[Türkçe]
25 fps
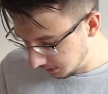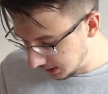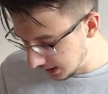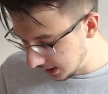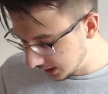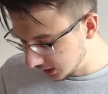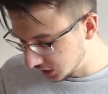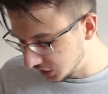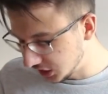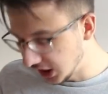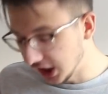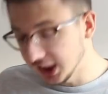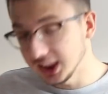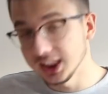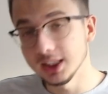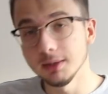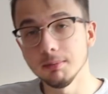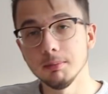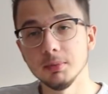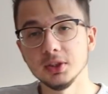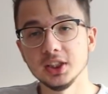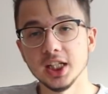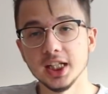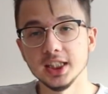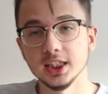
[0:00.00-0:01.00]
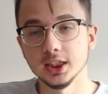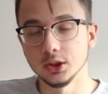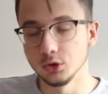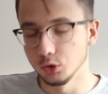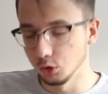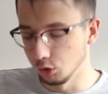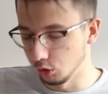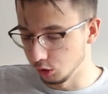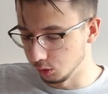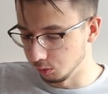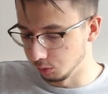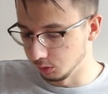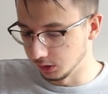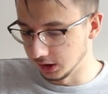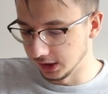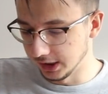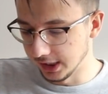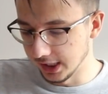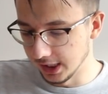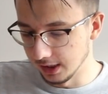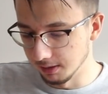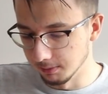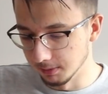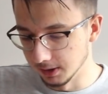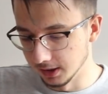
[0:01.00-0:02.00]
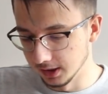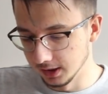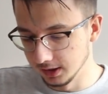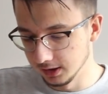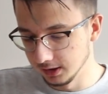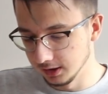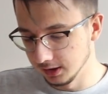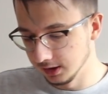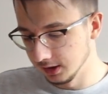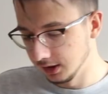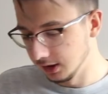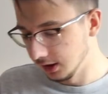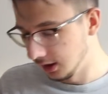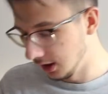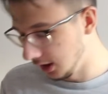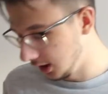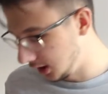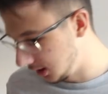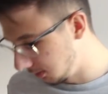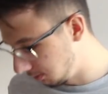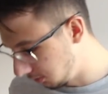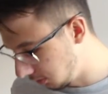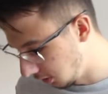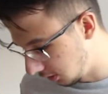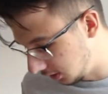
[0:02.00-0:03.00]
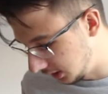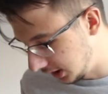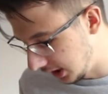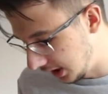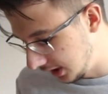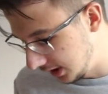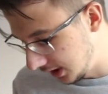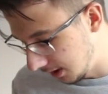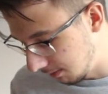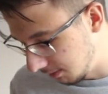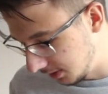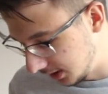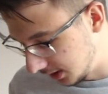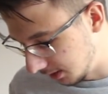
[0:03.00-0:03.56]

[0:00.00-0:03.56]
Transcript: Bir tane çiçek gibi bir şey dikiyoruz bunda galiba. Açıp göstereceğim